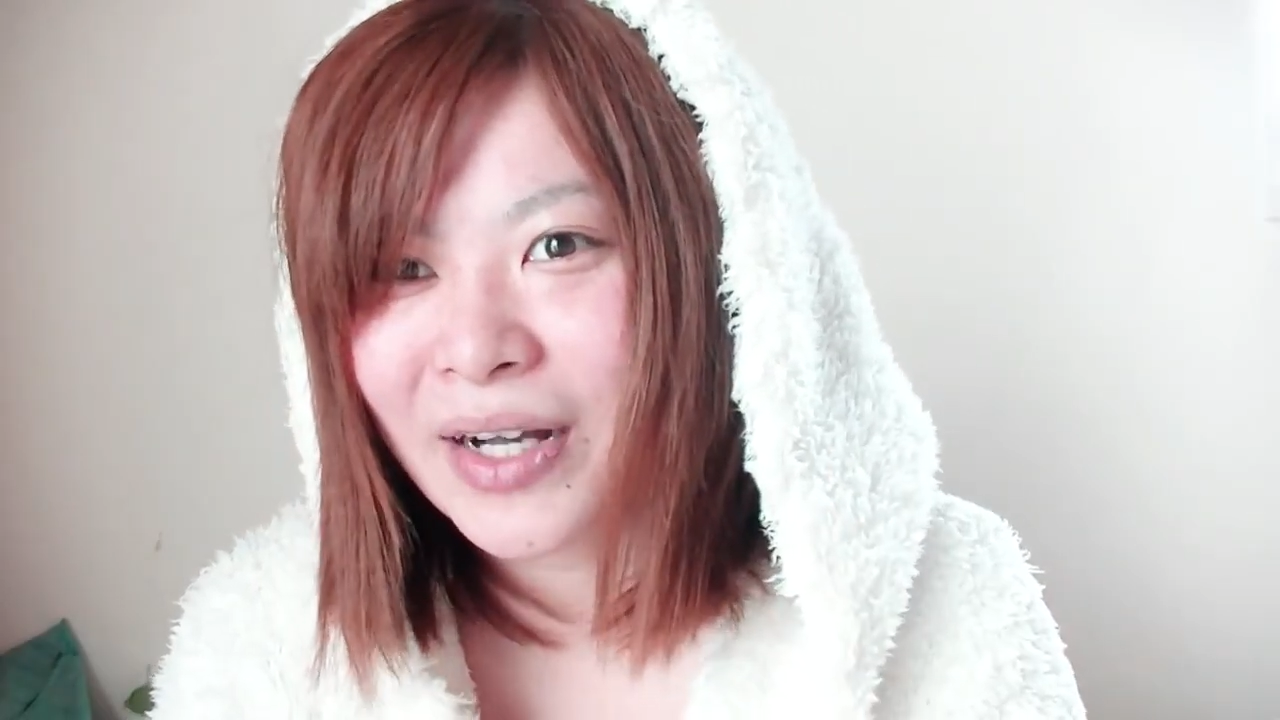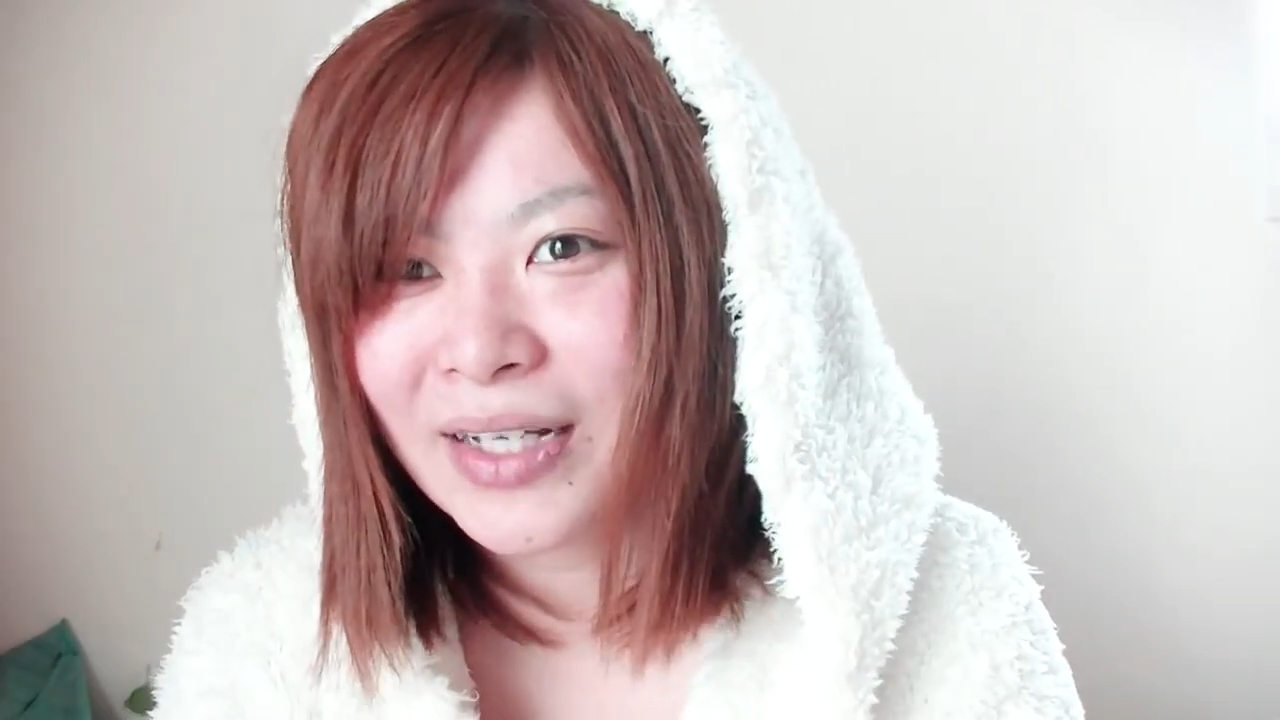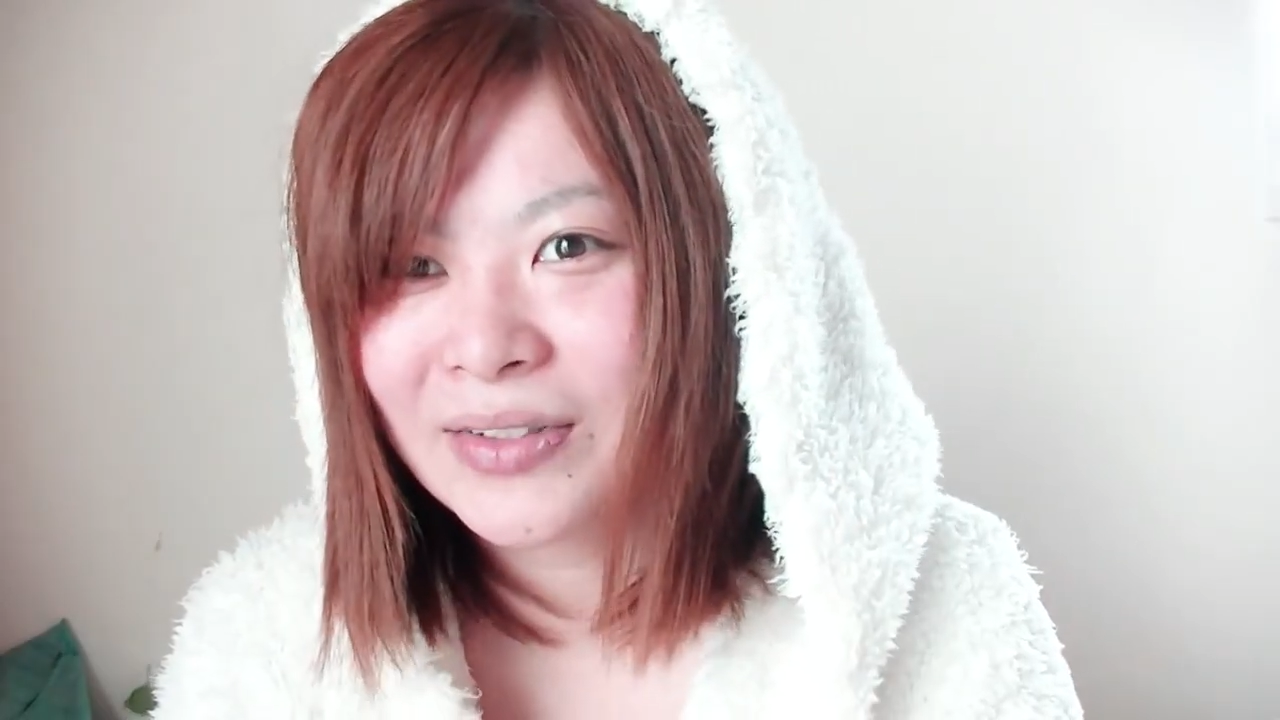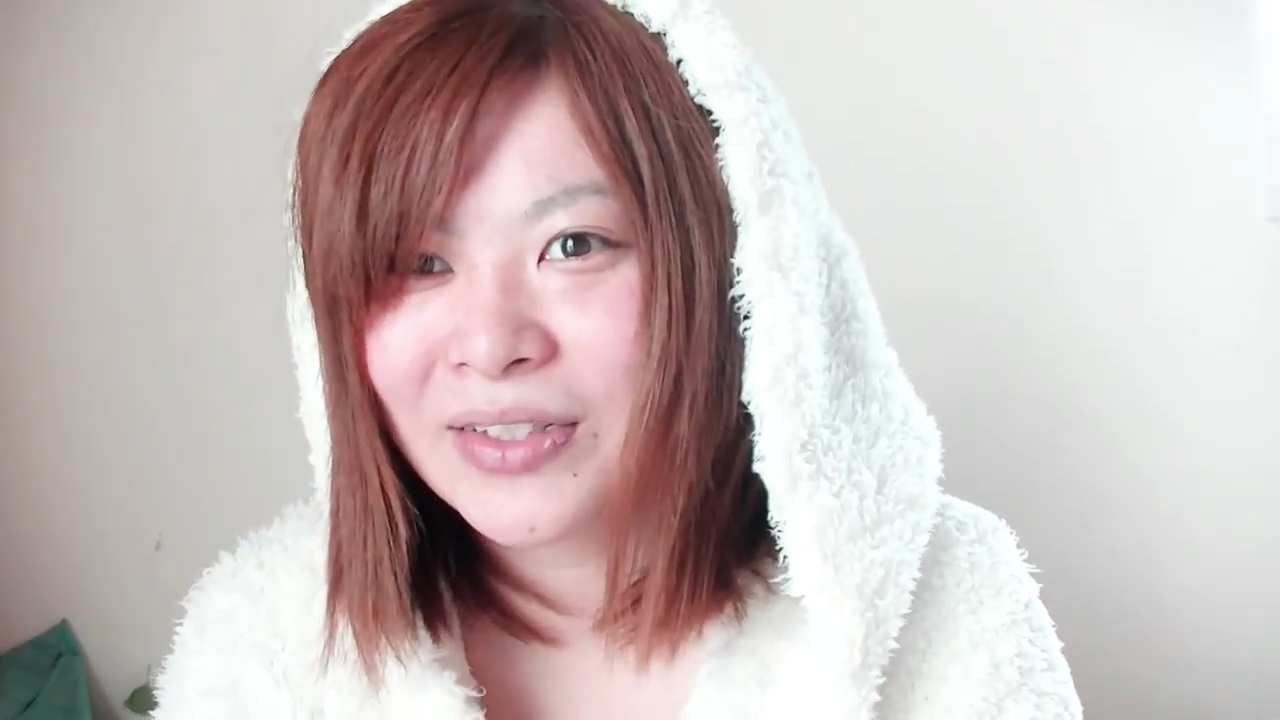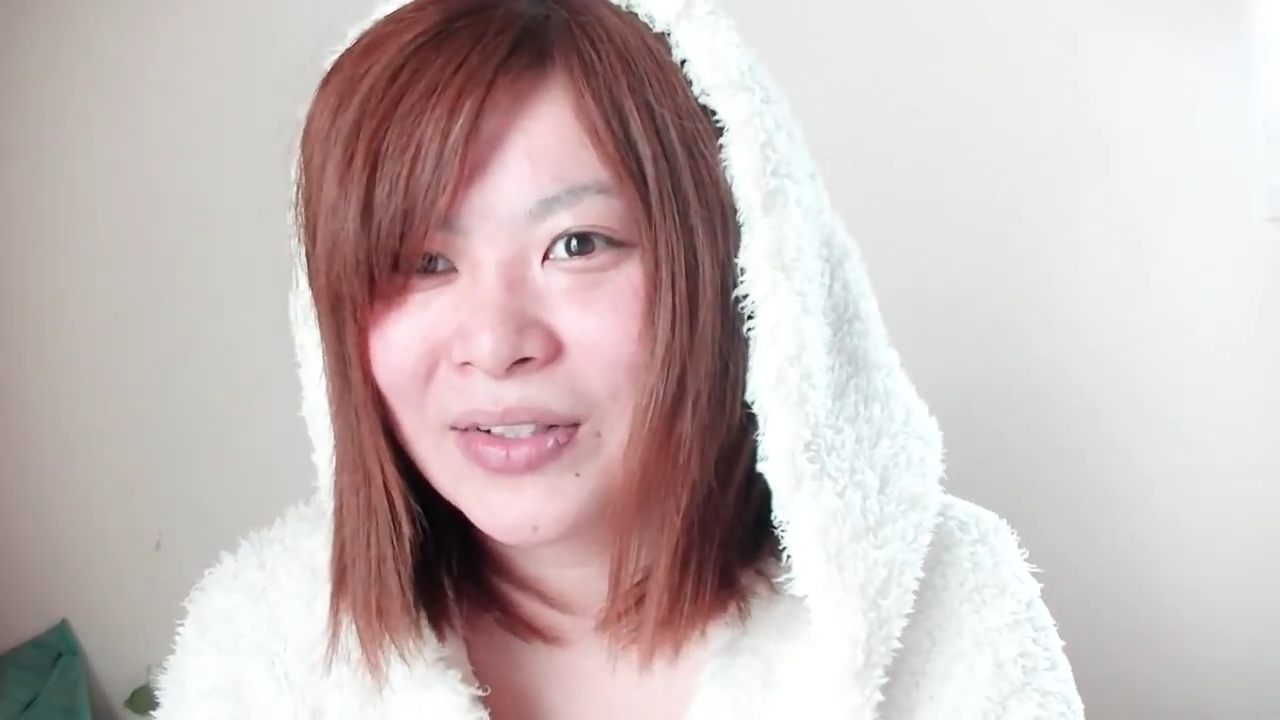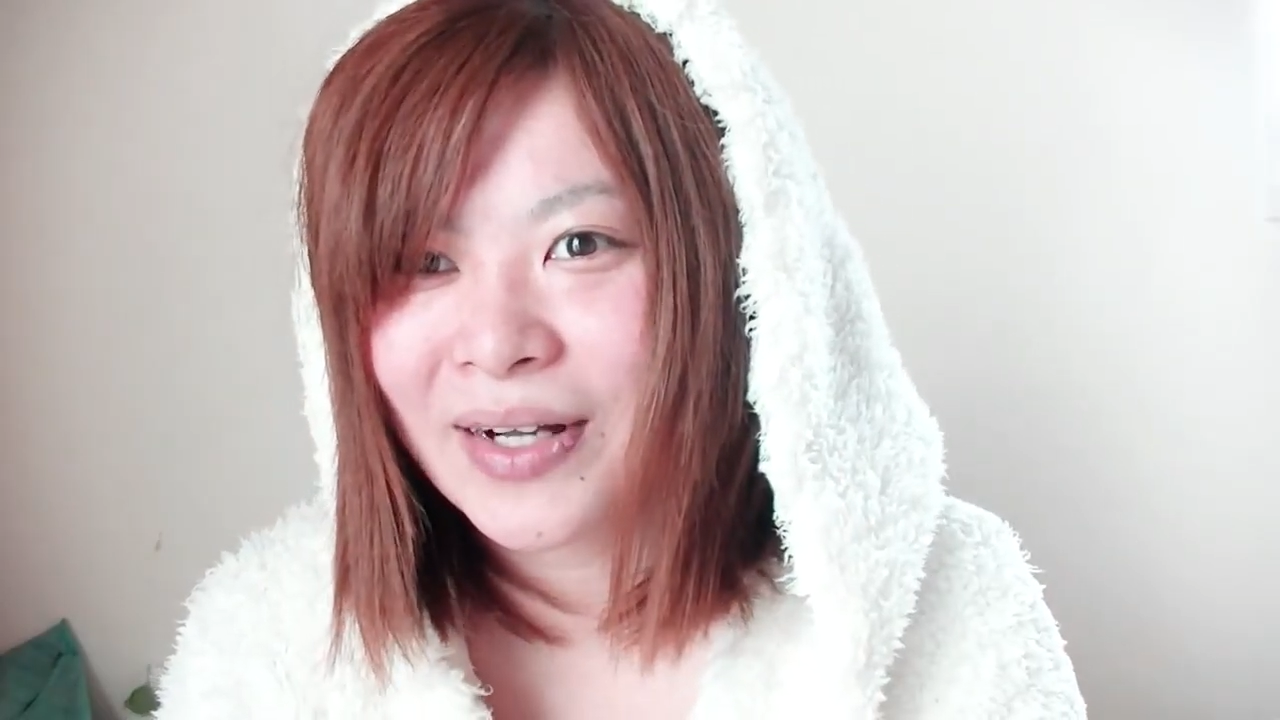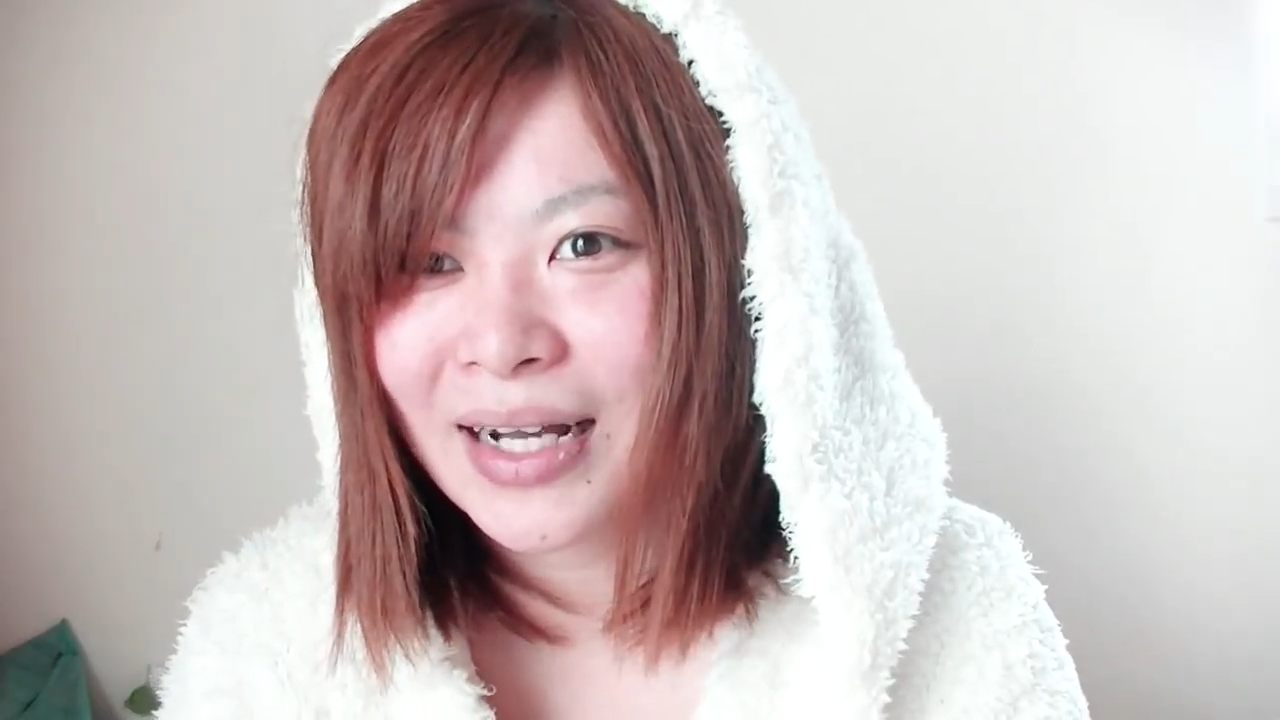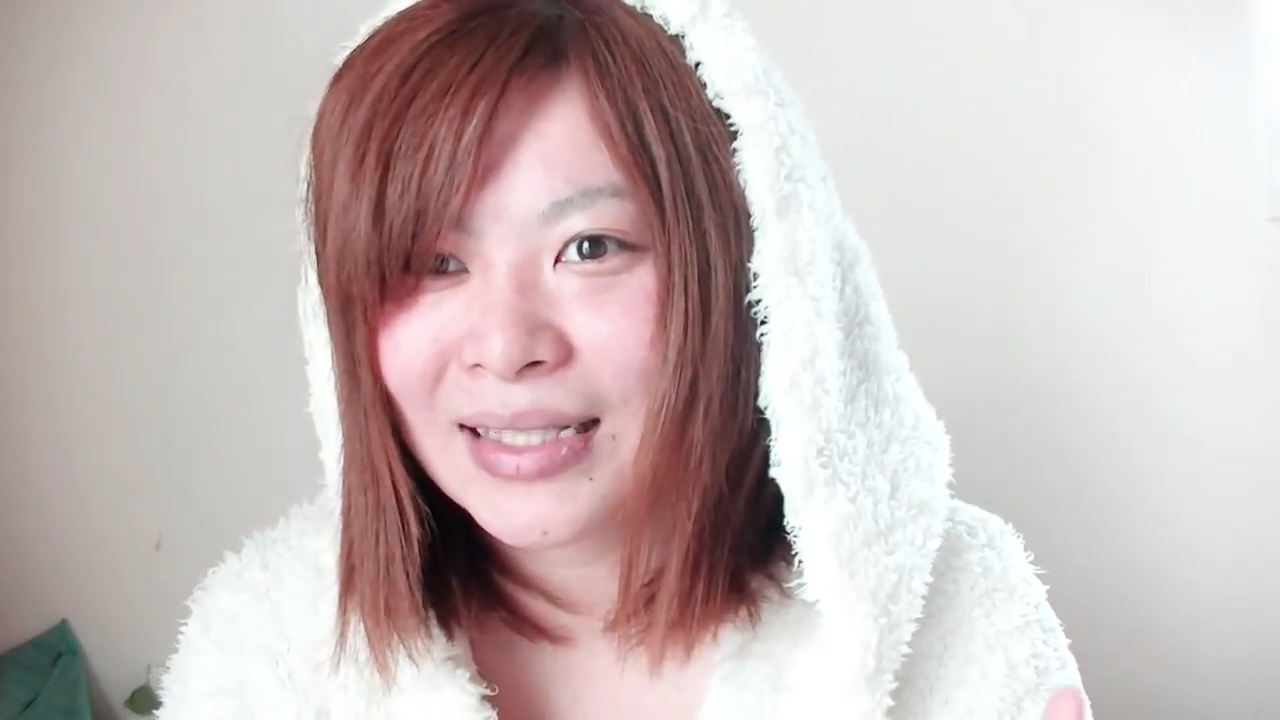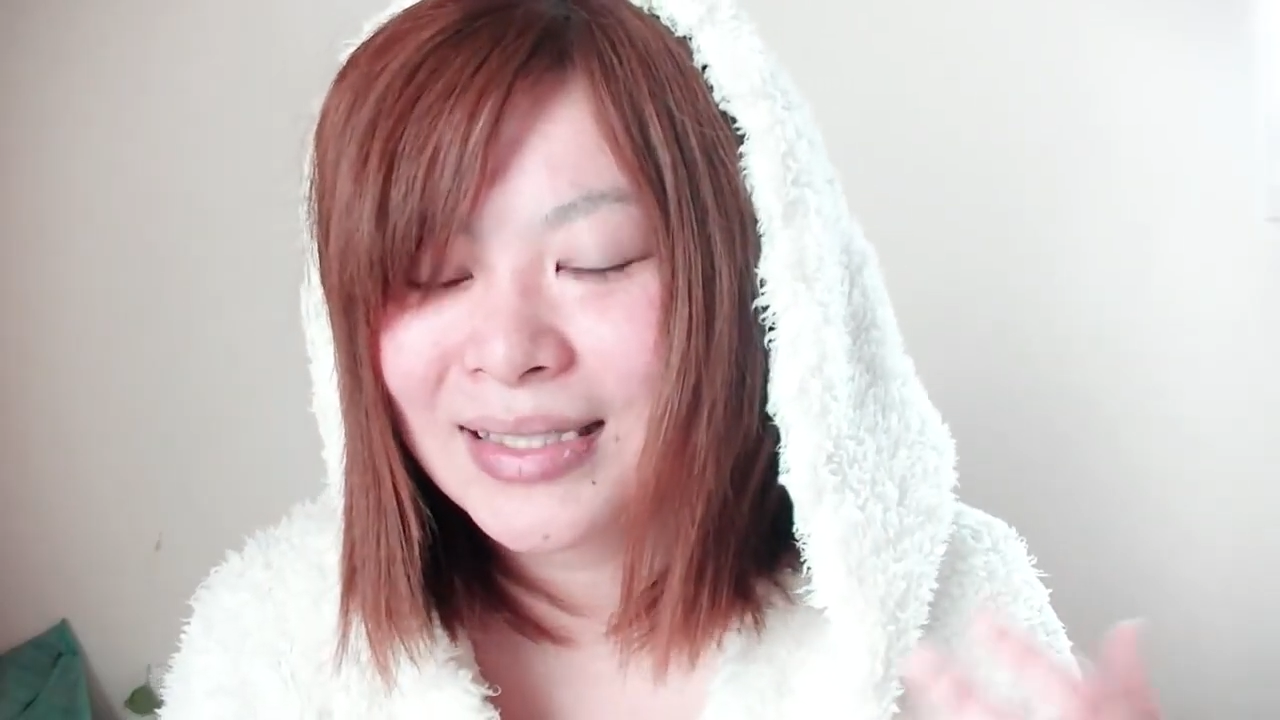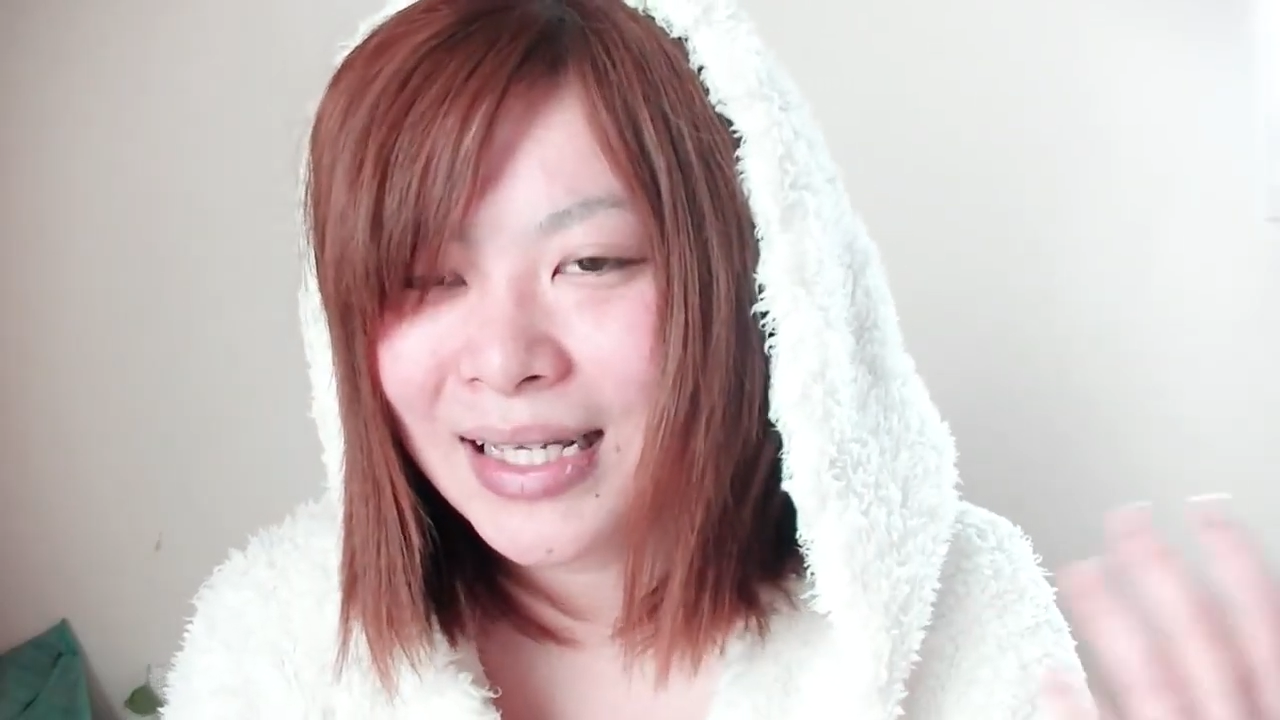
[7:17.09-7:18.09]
かいう人が